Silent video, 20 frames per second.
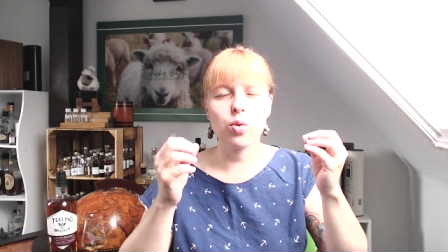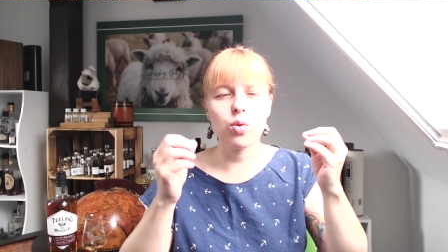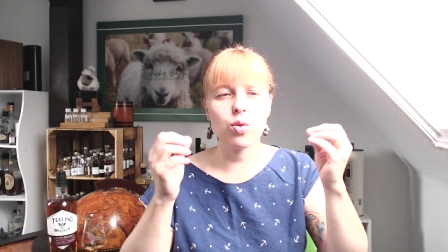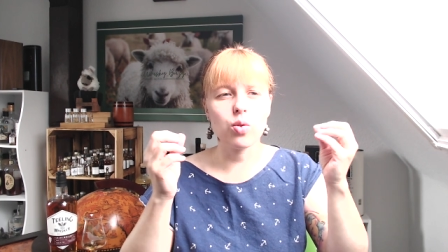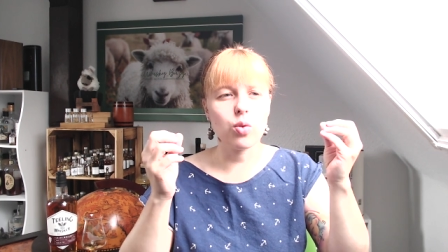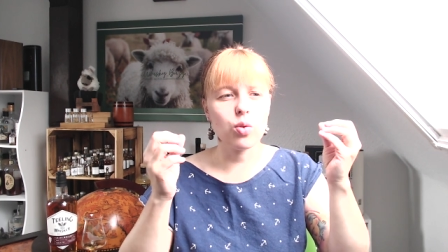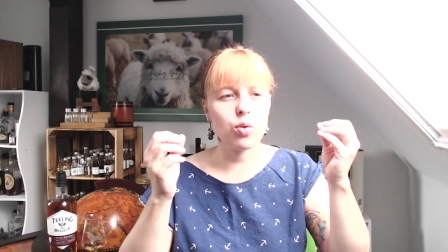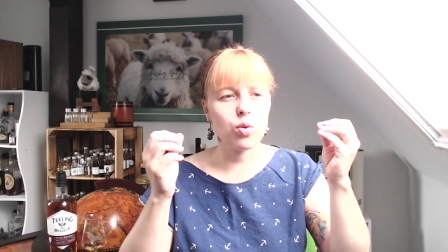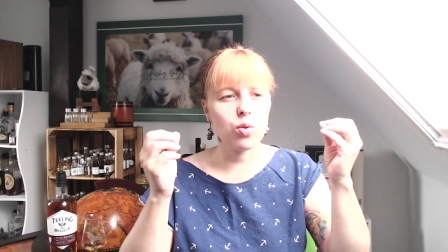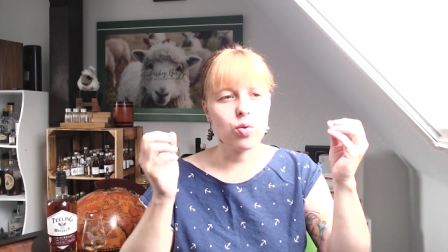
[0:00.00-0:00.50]
so
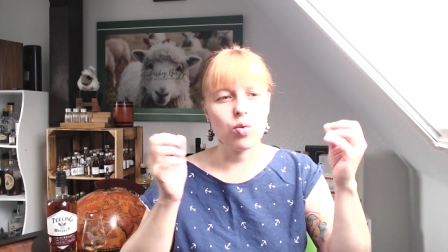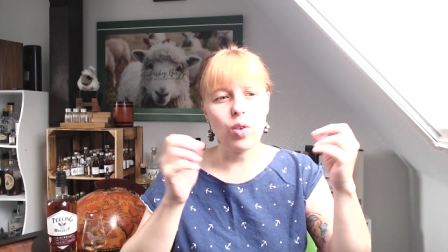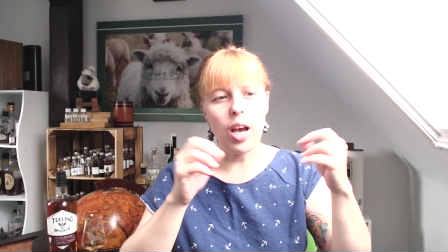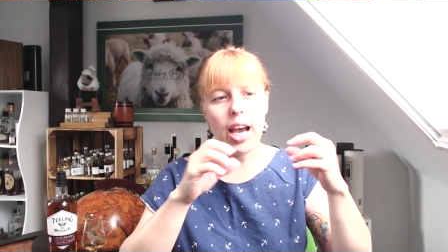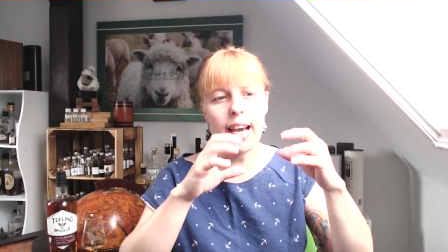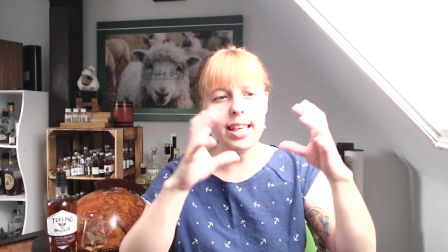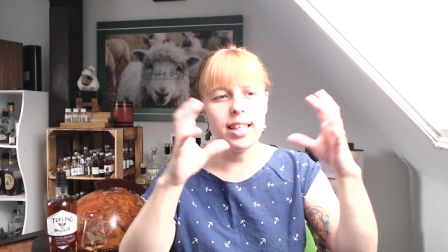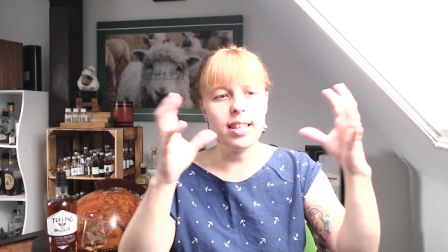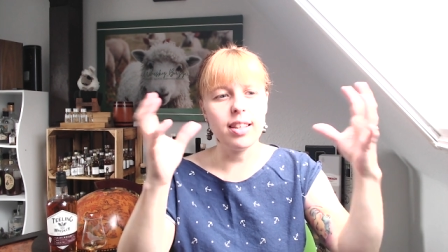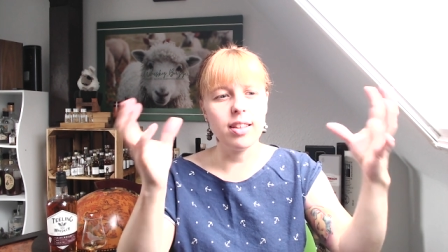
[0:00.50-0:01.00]
ein
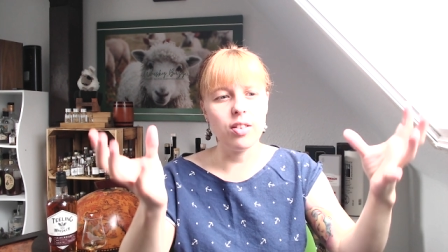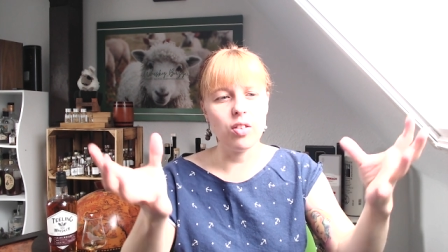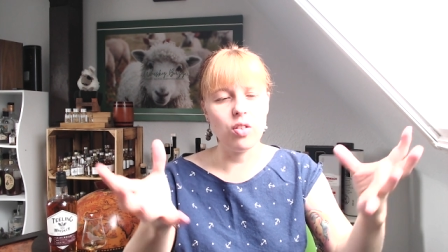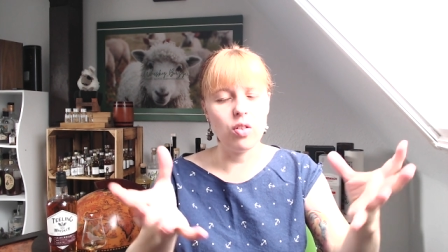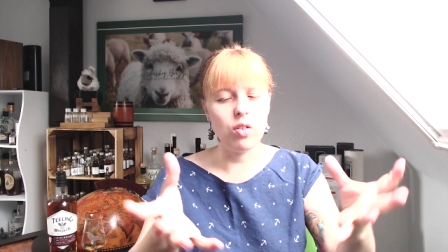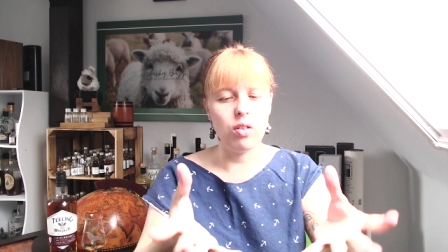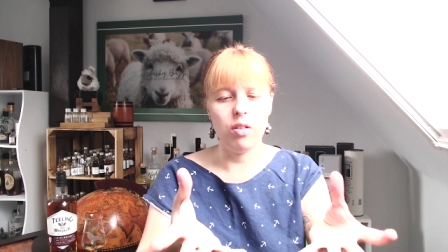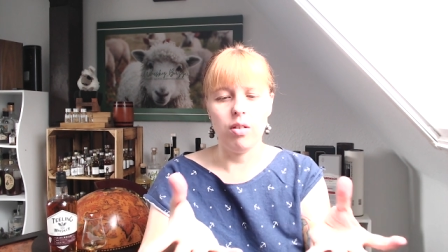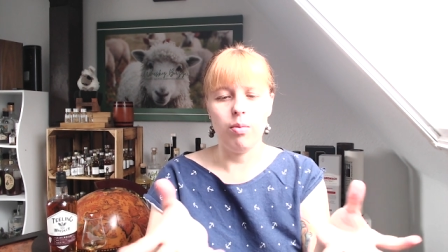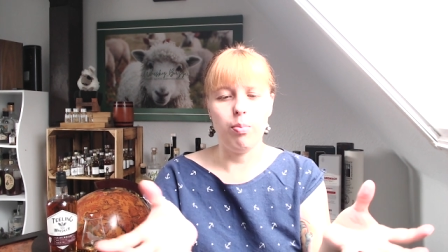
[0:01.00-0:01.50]

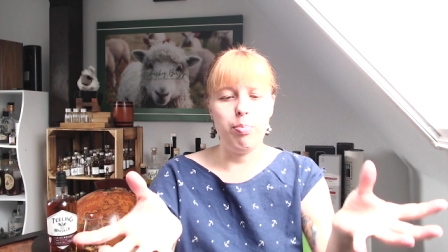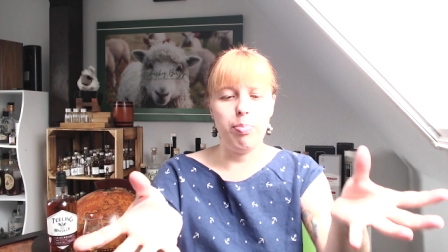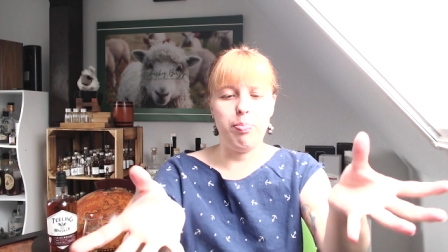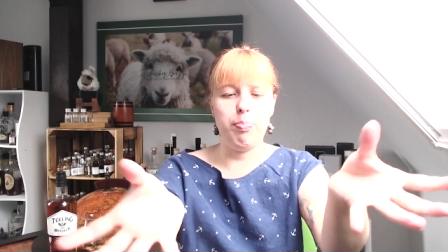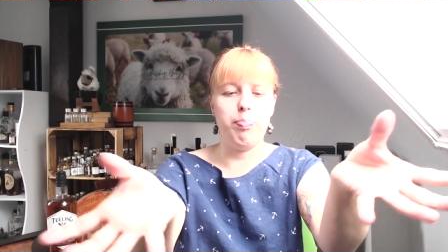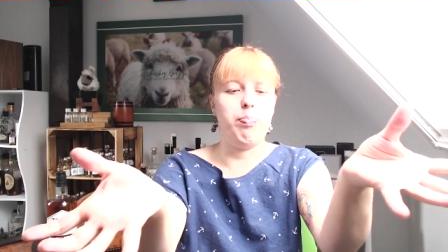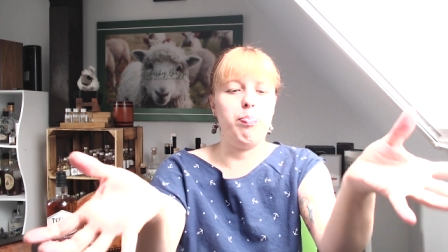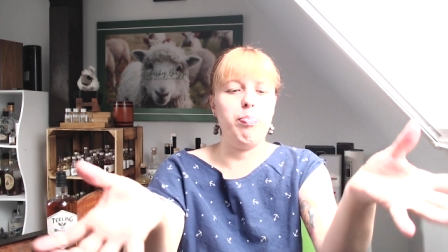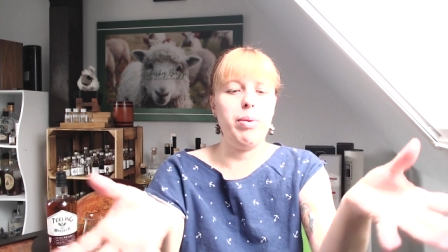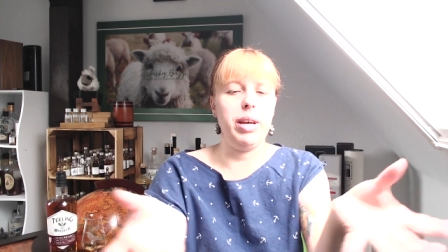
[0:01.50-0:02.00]

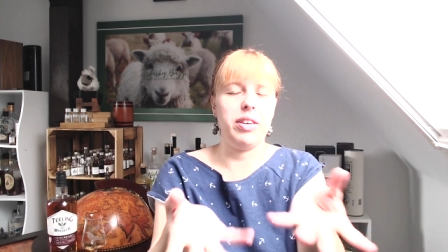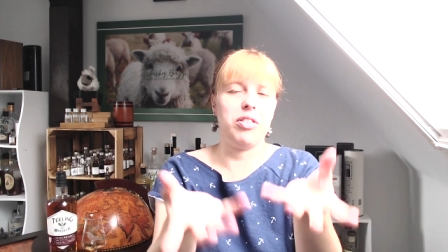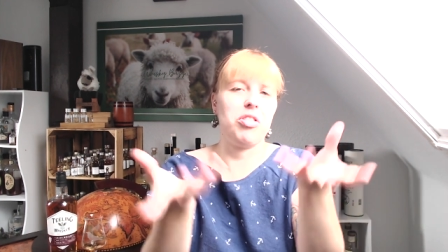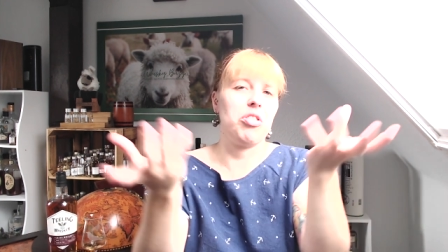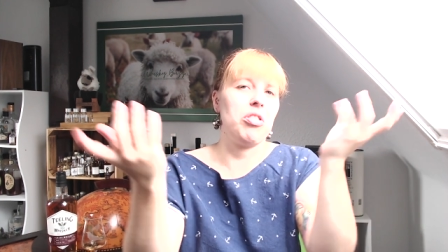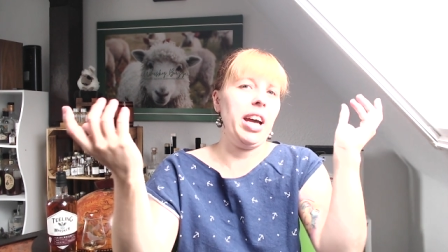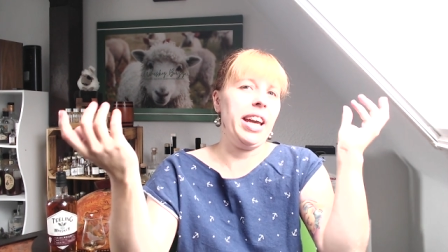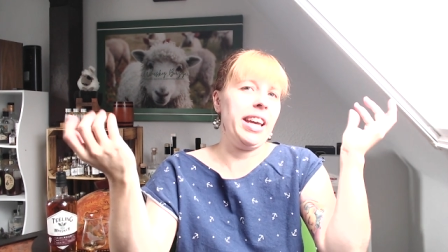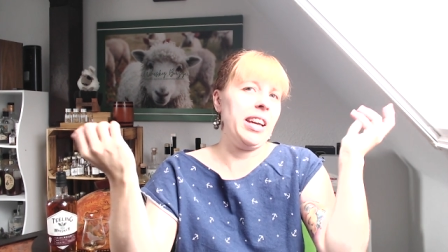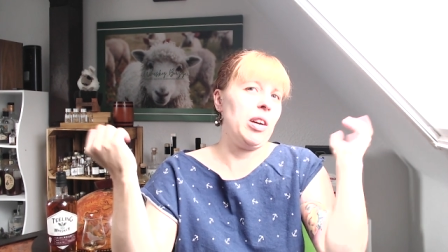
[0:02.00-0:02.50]
Eichenbett
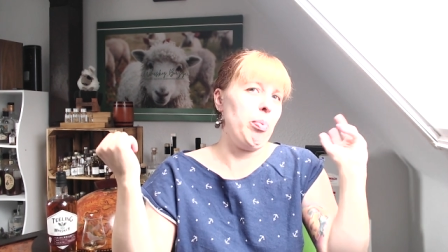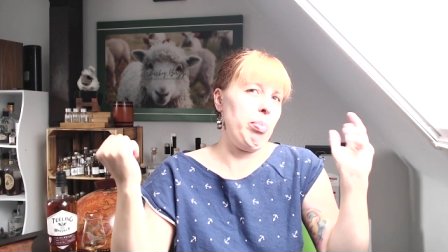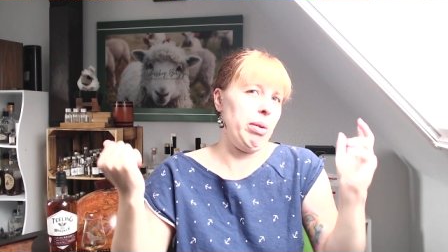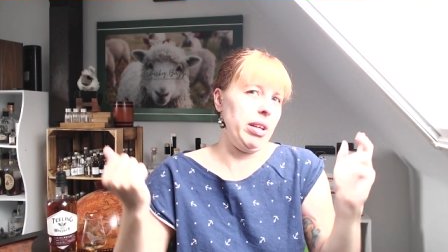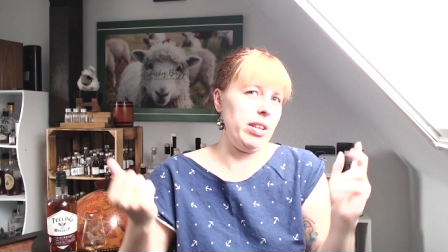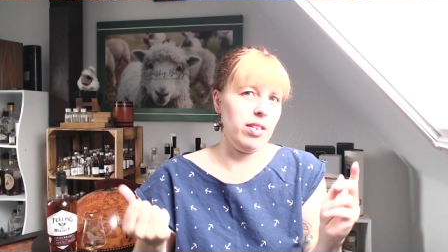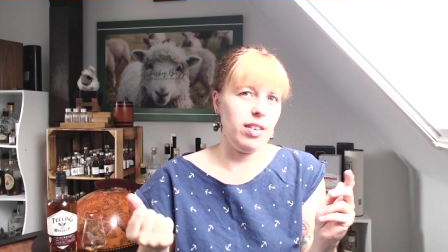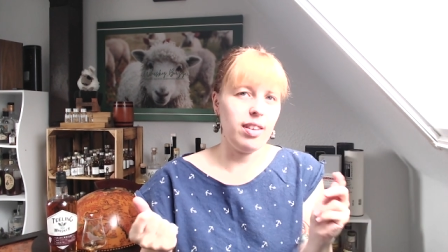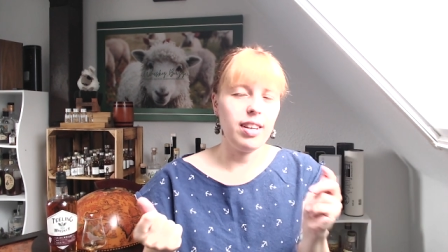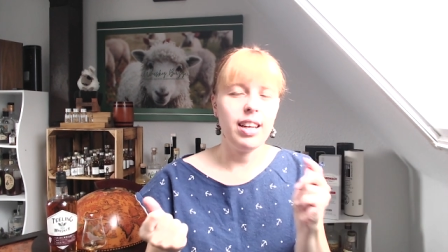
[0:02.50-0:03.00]

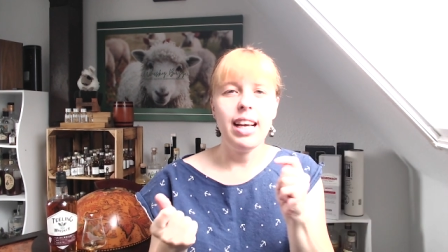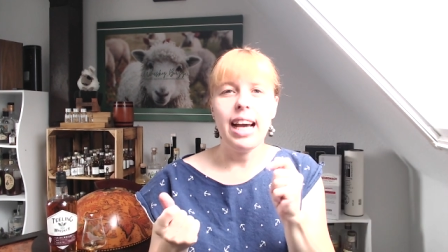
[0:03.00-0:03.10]
eingebettet.